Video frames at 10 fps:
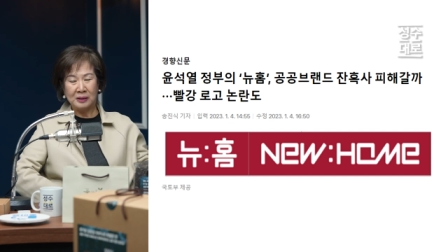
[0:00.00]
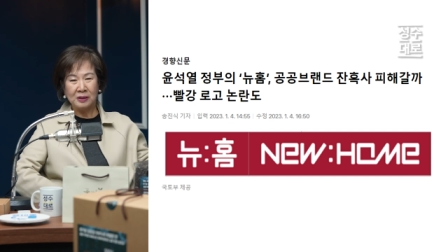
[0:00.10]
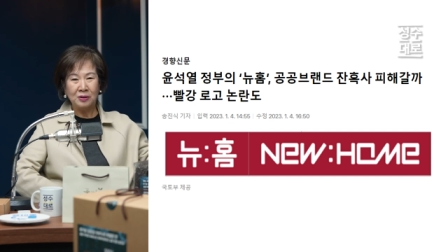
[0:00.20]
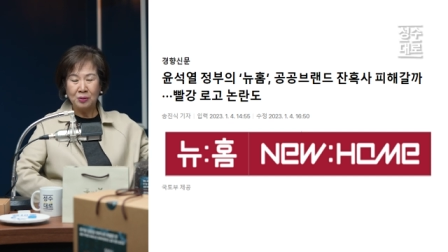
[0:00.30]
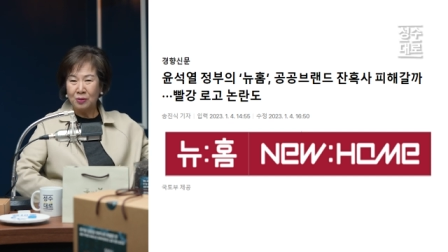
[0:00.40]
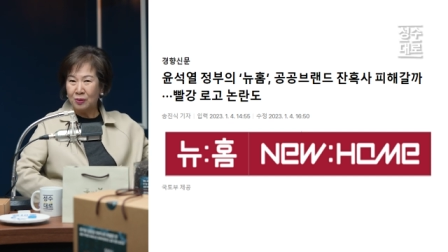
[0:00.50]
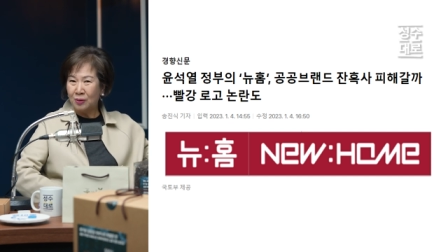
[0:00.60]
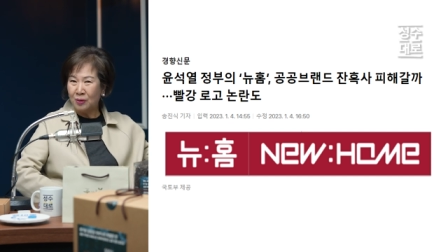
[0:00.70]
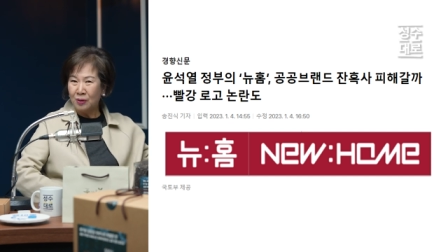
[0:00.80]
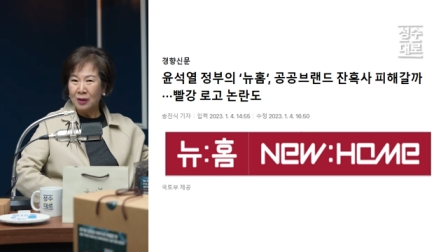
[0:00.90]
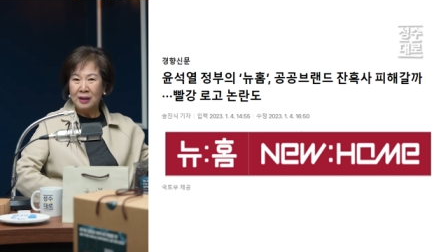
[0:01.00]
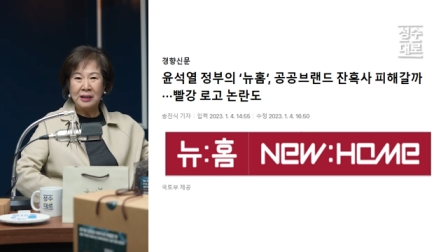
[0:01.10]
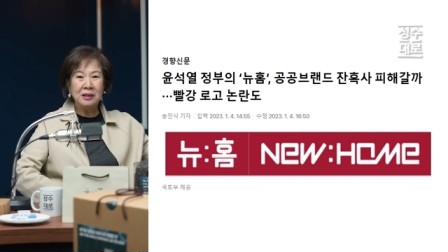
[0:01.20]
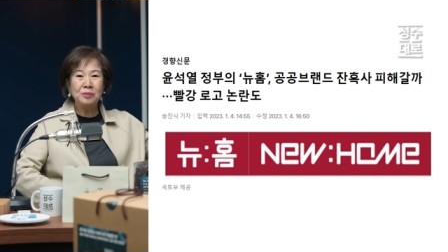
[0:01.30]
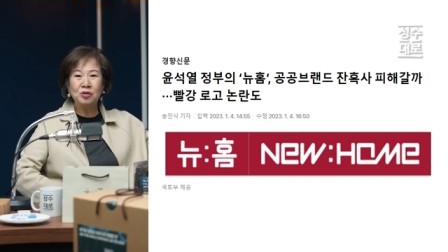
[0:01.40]
이거 로고
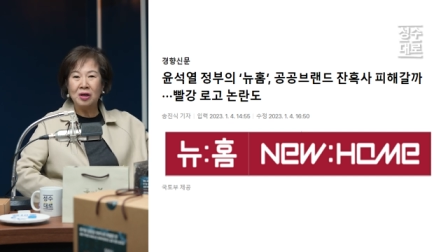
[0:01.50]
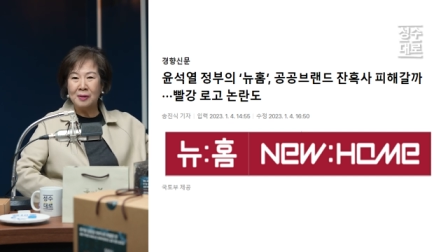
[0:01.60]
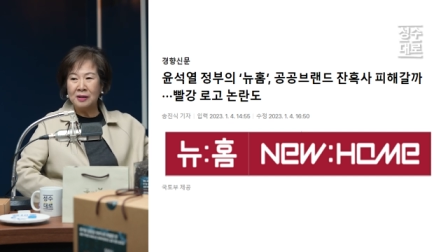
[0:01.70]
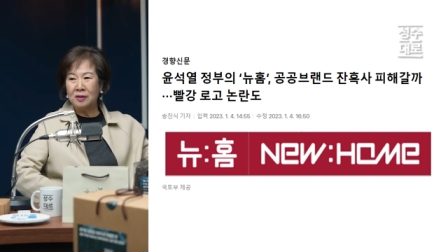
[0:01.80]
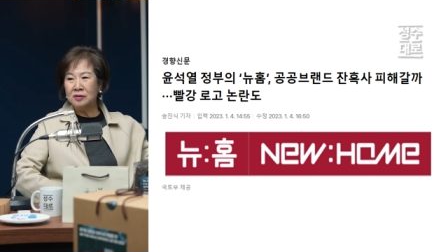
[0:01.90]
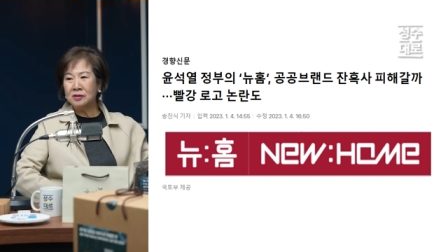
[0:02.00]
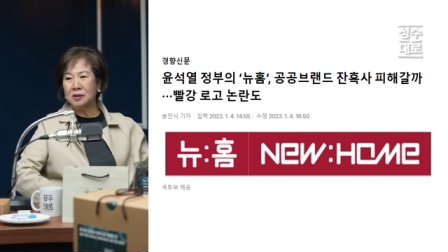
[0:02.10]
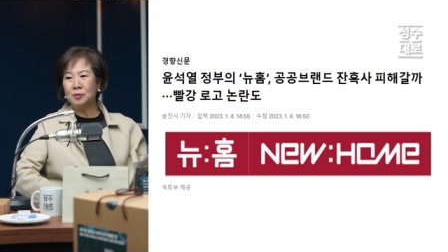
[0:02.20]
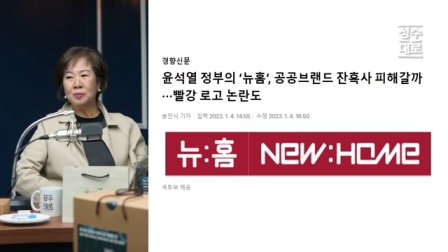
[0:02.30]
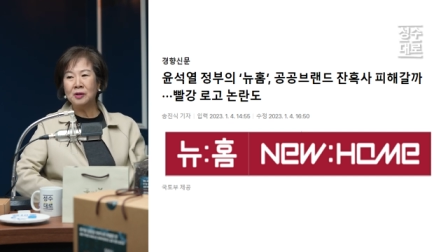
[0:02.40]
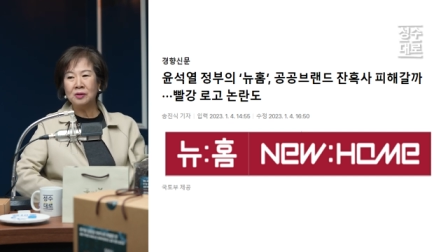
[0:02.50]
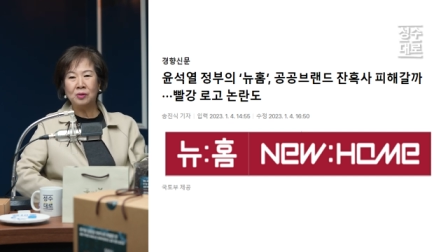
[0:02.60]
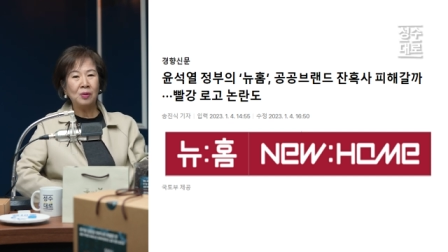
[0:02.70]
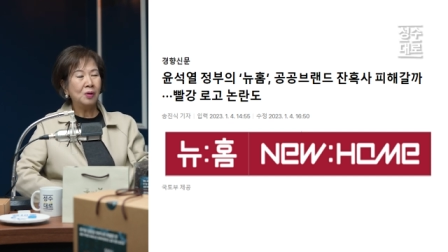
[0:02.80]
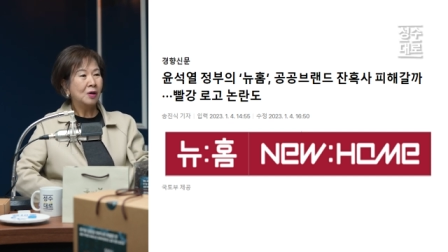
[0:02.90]
이름 누가 만들었는지 보면
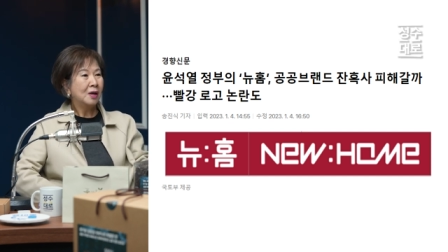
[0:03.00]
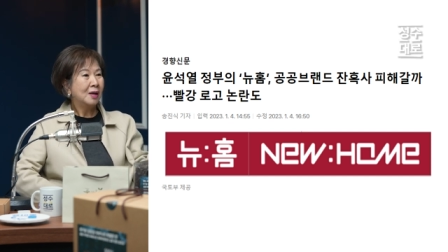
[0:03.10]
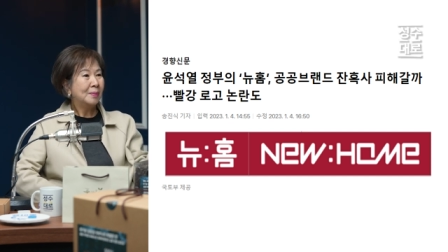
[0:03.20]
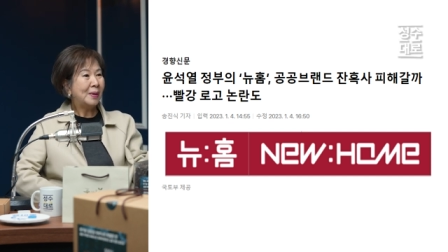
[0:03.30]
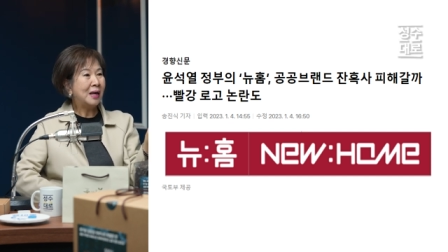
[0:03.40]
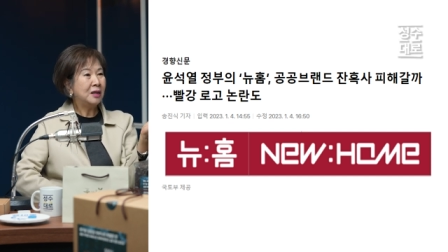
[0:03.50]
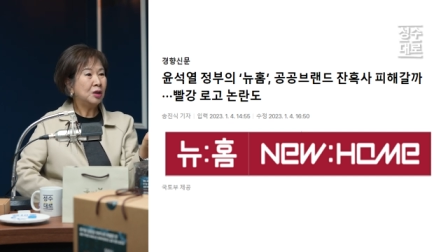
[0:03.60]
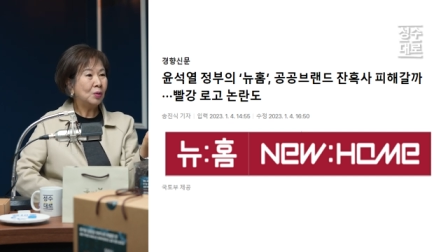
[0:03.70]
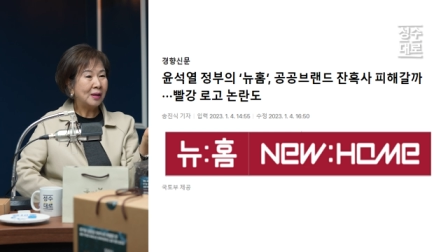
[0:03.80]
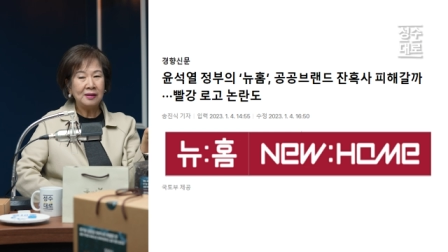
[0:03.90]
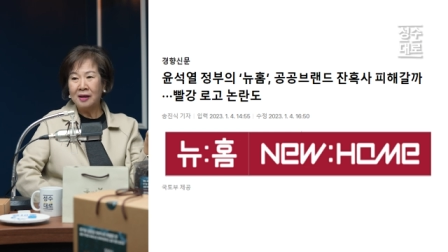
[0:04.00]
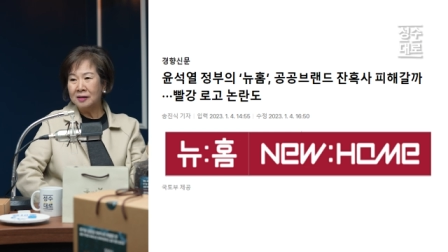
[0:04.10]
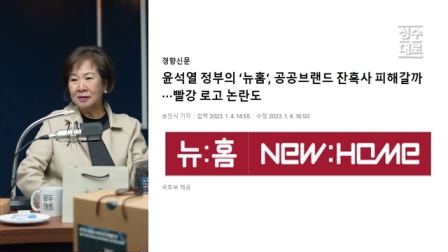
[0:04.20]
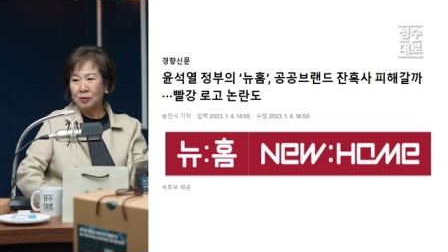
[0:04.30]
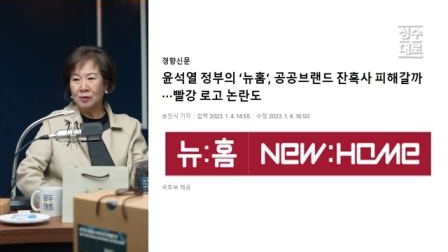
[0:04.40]
또 말도 안
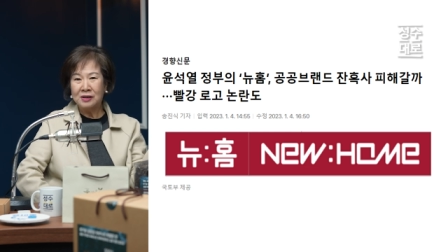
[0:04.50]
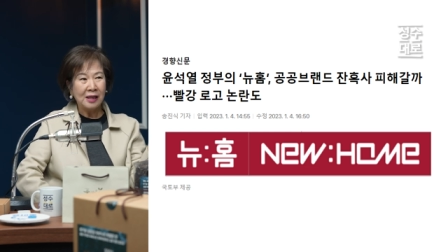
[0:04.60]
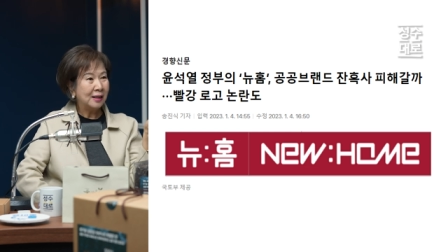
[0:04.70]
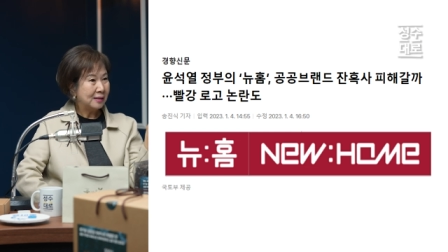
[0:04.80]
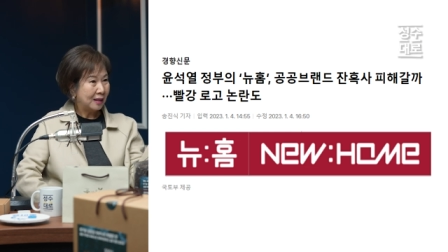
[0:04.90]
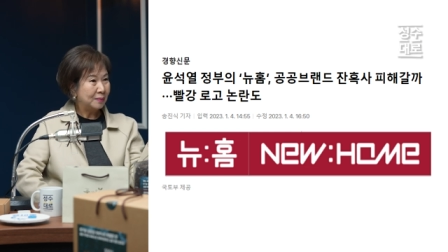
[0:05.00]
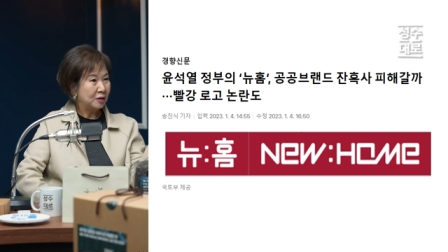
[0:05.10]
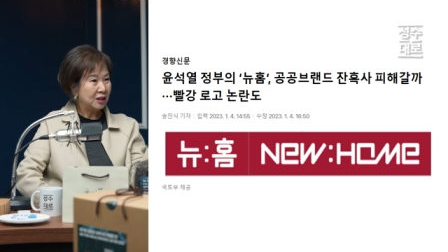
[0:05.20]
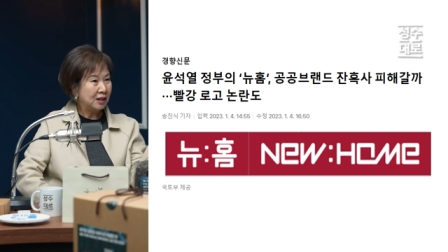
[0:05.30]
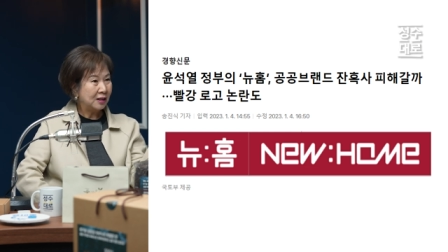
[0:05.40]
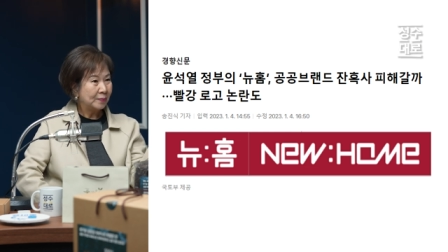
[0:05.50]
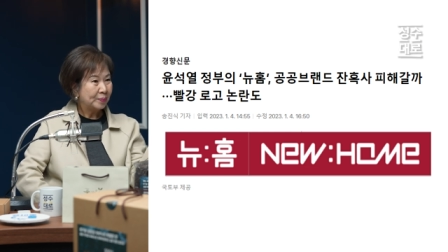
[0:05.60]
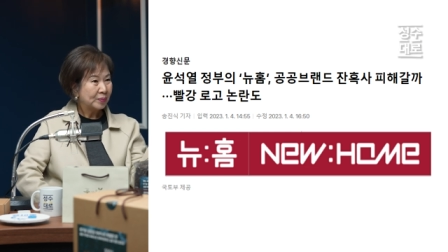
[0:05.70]
되는 또 이상한 사람들이